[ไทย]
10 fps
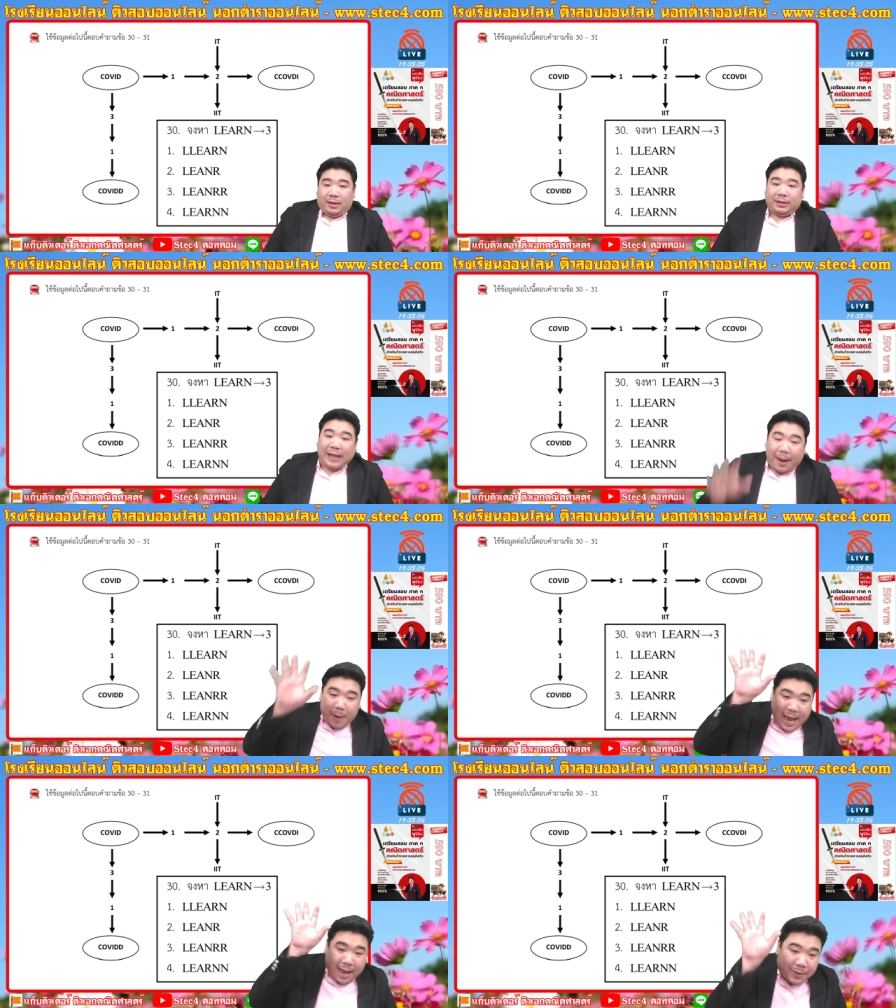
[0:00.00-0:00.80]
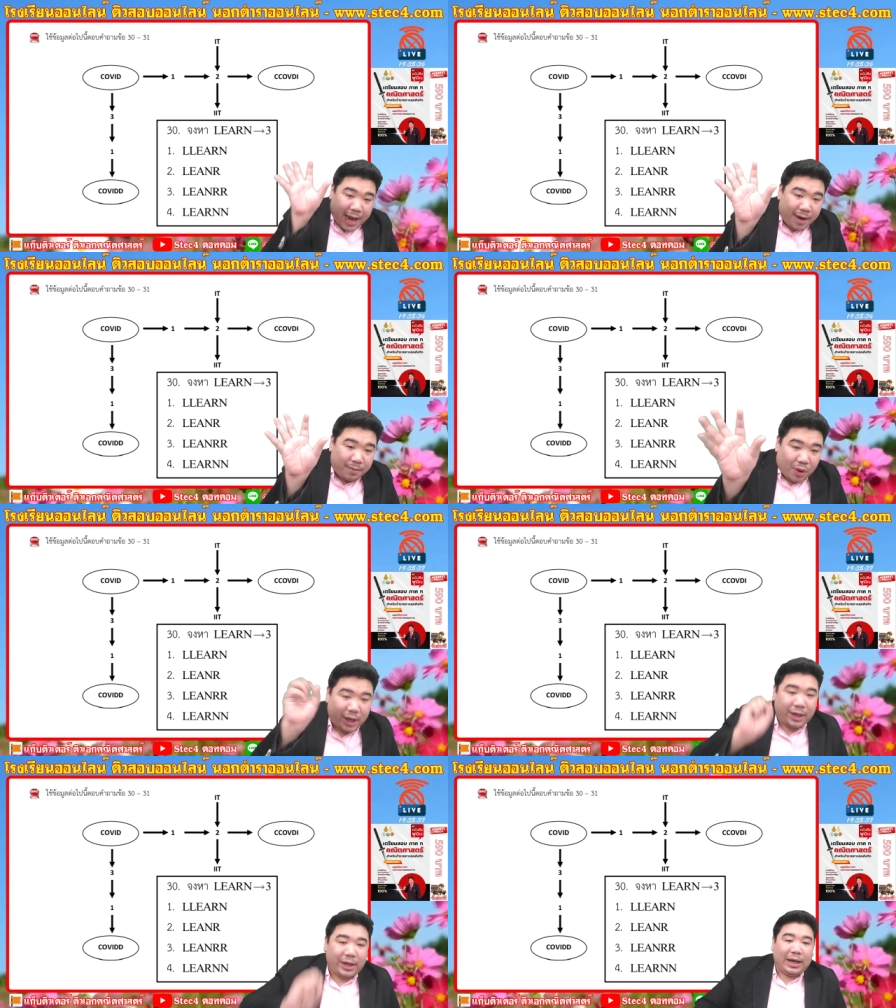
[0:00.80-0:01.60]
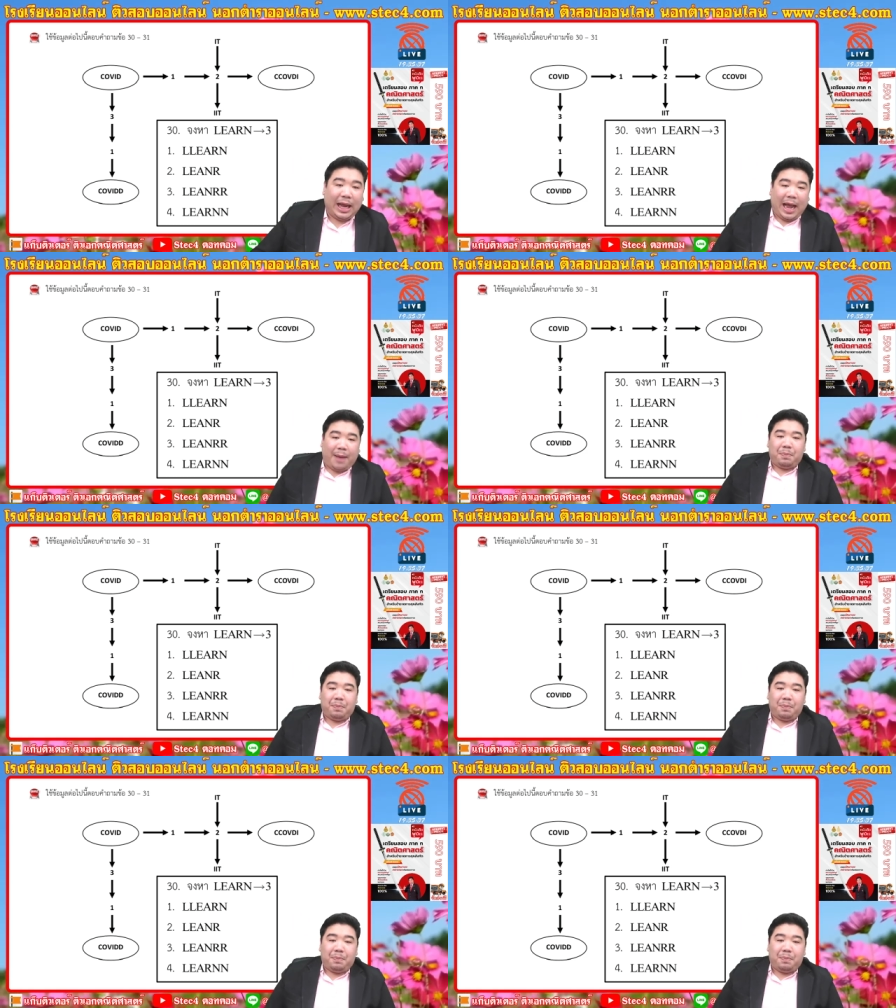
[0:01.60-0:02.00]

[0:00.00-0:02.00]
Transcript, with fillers: จากภาพด้านบนนะครับ